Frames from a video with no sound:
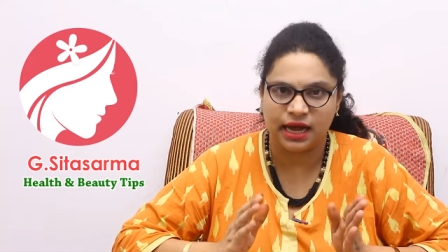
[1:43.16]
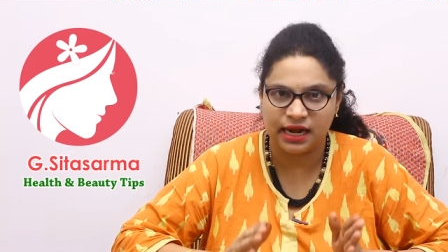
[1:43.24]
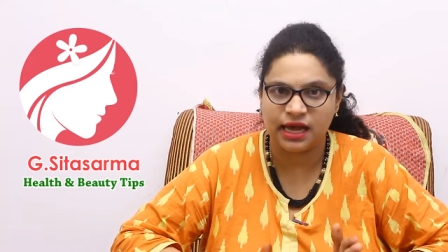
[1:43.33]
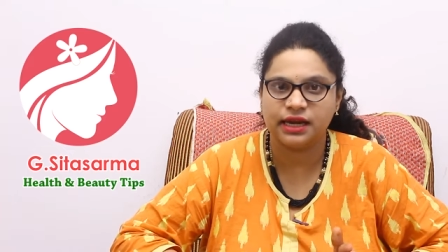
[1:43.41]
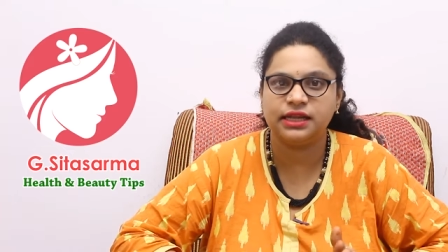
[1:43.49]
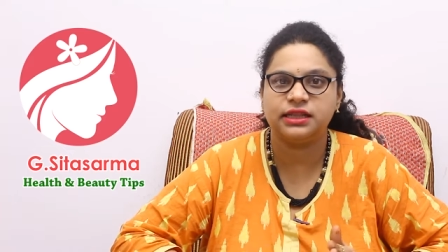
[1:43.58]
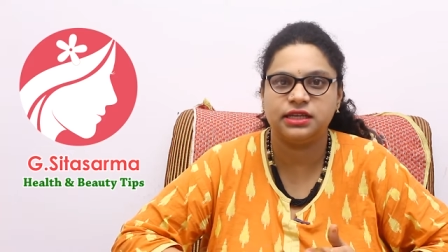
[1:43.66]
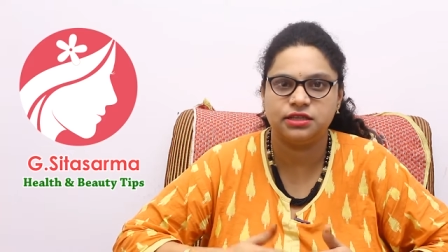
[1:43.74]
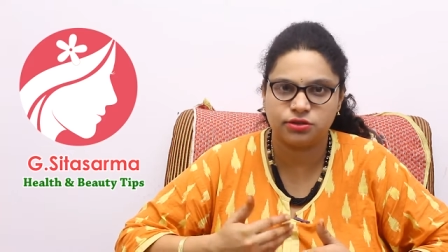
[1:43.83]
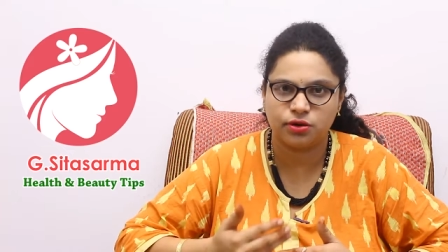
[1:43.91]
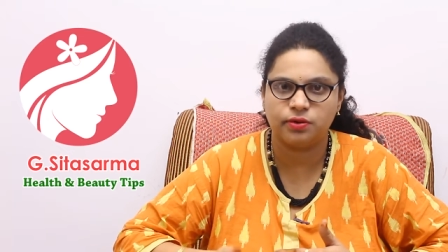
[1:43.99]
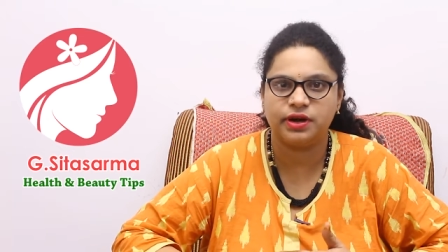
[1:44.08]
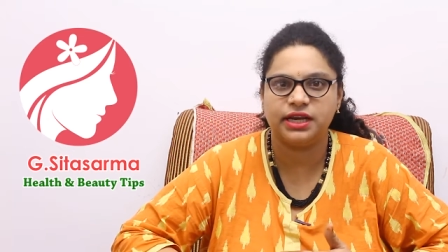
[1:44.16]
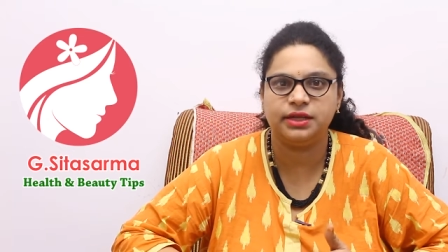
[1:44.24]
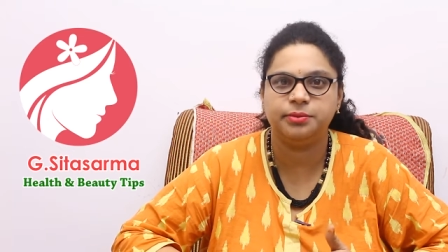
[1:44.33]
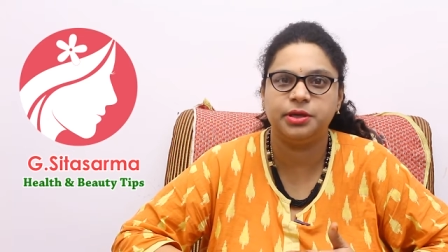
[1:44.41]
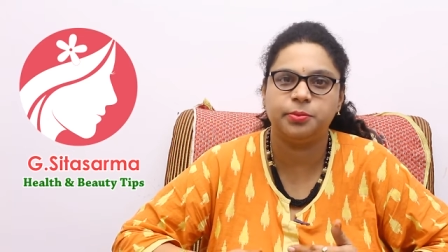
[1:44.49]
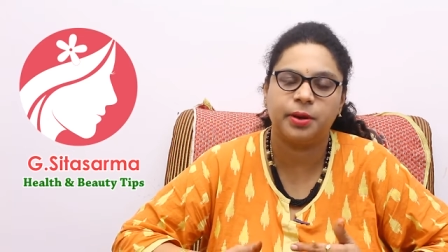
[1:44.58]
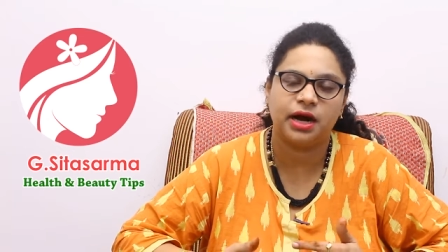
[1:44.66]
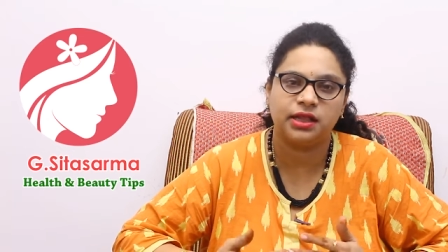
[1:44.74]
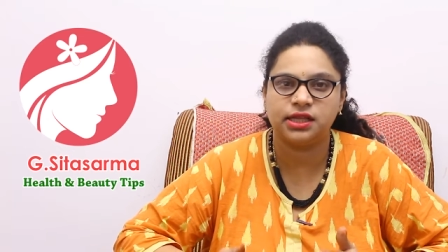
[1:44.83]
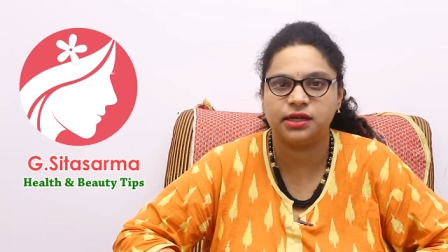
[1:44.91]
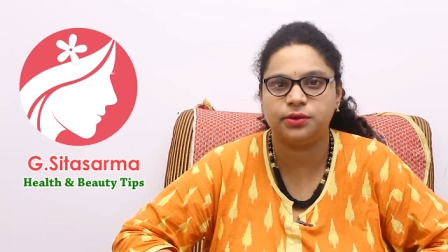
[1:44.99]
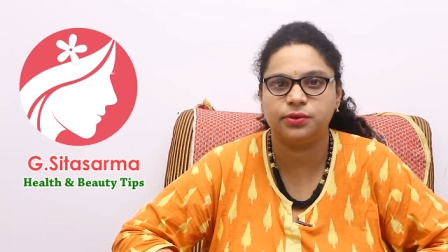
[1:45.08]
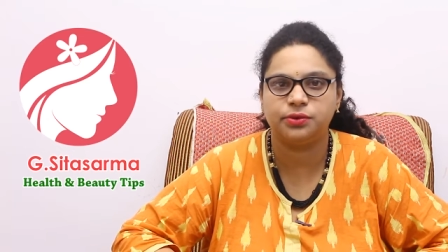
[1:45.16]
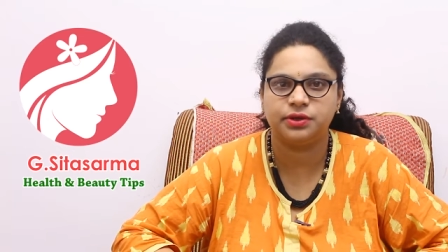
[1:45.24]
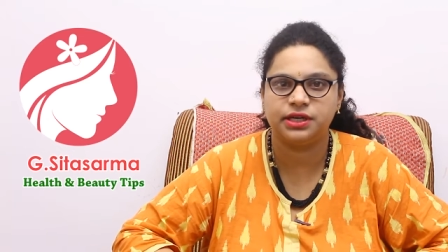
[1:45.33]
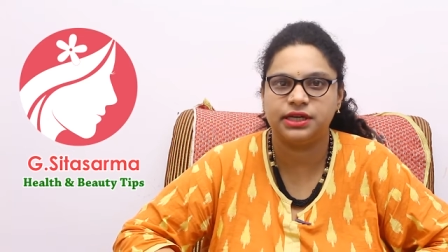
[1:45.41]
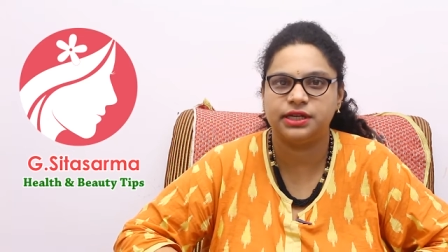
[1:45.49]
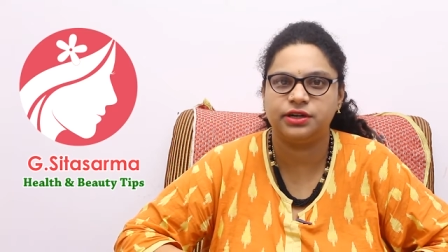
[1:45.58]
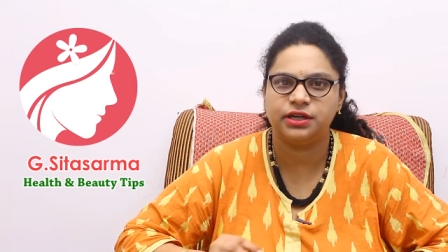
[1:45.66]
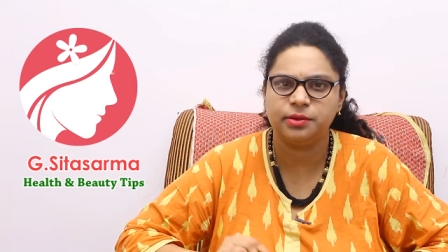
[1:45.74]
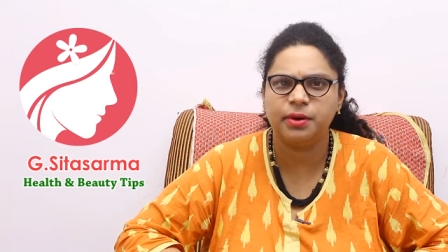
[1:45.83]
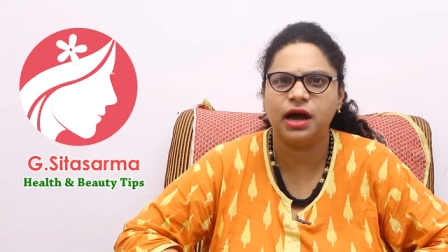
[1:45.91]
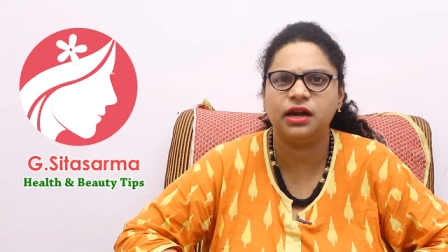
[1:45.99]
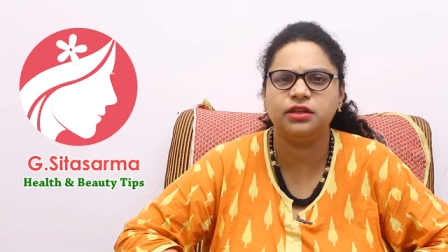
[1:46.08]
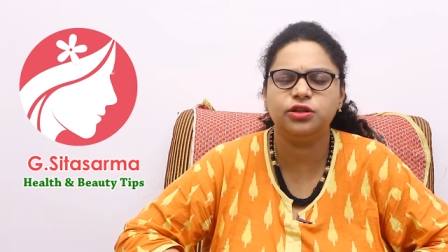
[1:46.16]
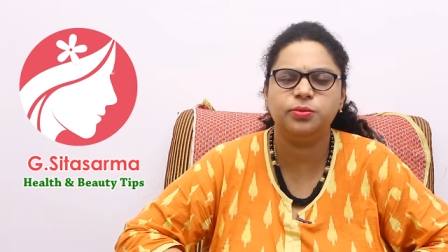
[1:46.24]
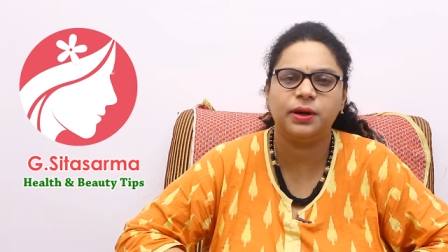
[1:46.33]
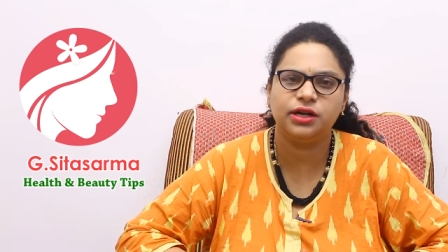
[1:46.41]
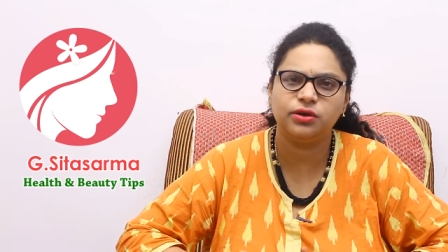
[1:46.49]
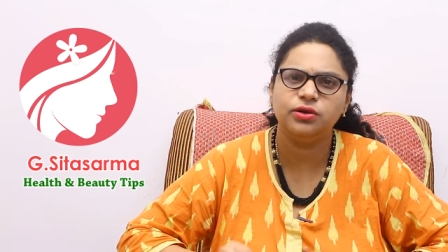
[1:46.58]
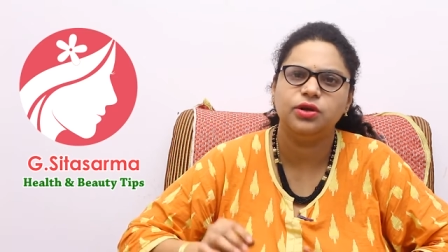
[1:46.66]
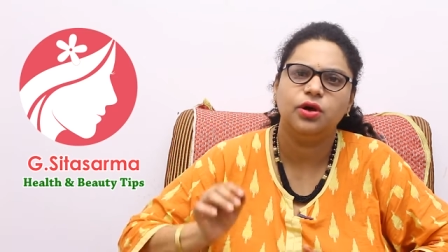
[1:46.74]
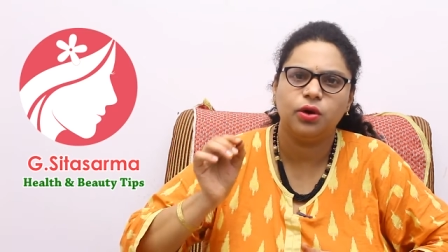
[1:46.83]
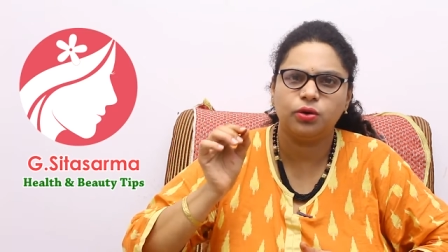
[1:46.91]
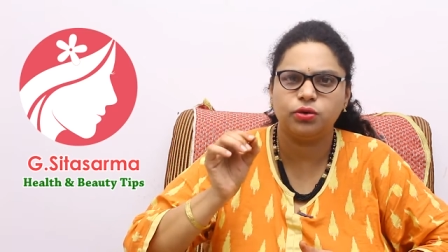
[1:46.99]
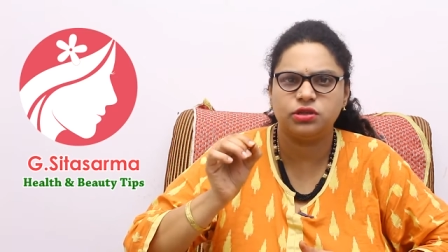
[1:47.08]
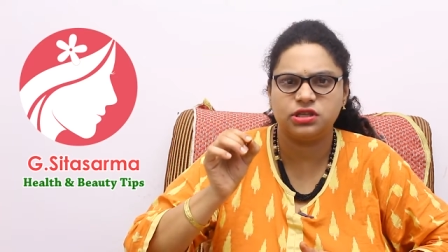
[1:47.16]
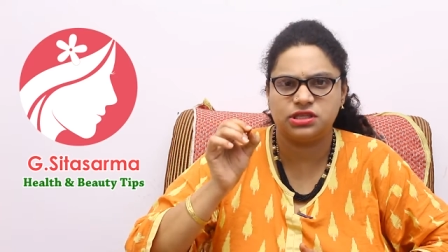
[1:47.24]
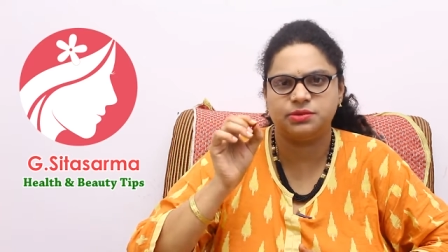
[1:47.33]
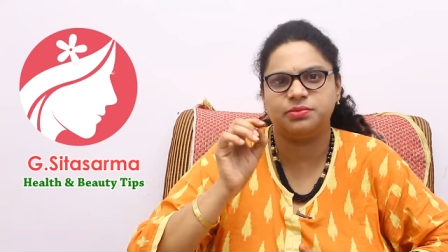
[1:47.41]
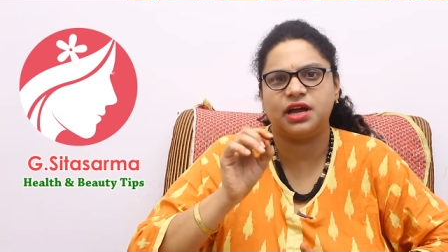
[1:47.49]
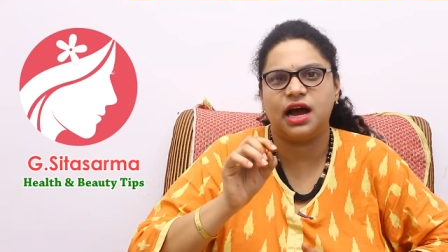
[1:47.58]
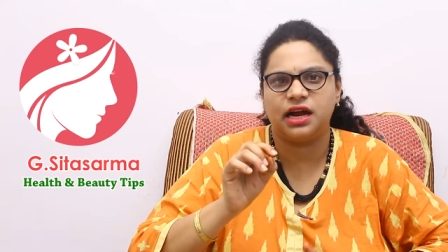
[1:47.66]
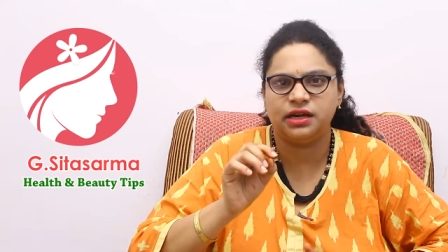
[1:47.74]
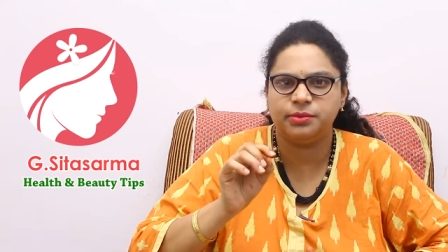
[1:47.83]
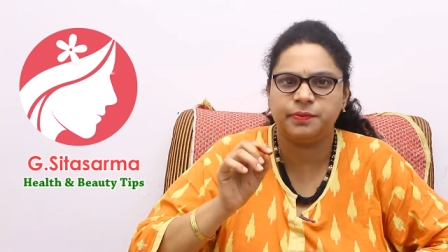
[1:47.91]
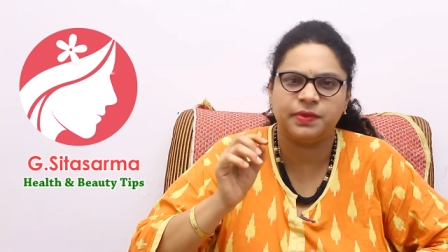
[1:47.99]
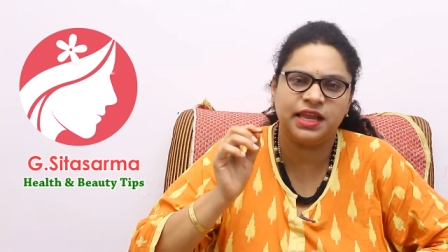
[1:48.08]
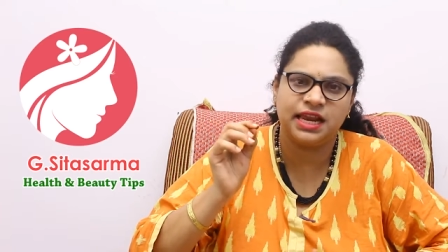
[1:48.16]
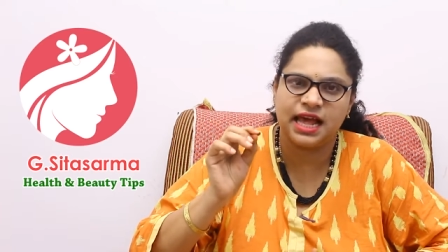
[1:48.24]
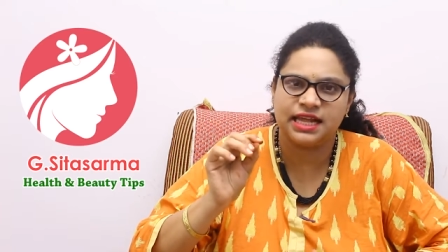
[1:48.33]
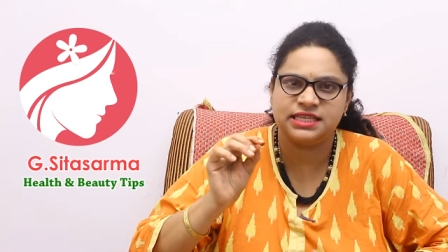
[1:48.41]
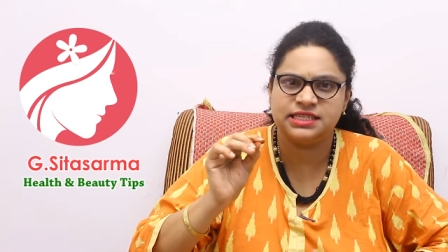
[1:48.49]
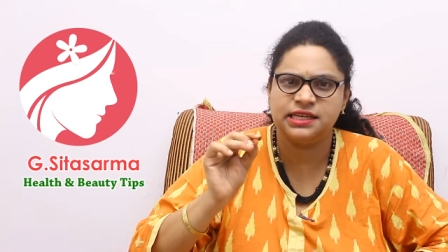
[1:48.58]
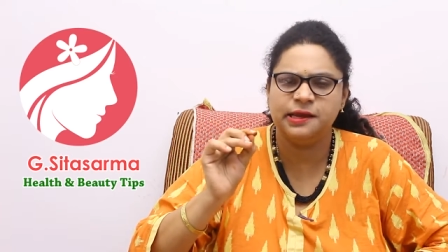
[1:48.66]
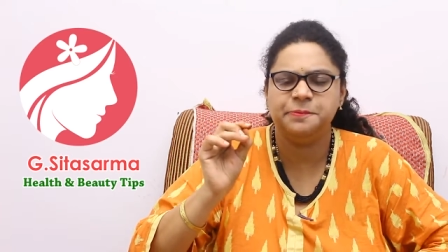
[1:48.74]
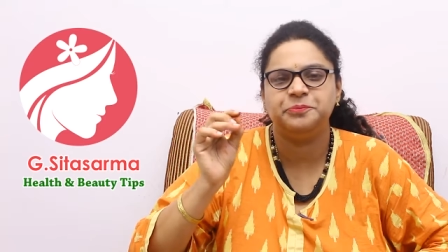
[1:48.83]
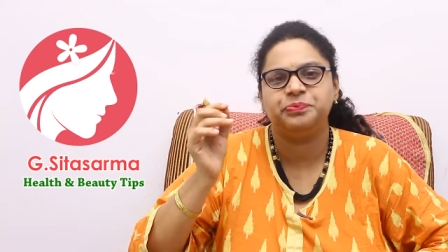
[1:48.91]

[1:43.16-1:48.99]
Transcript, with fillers: అలానే తీసుకోవాలి మీరు పాలు తాకుండా ఉండలేరు అంటే పాలతో పాటు కొంచెం కాడిమం ఇలాచి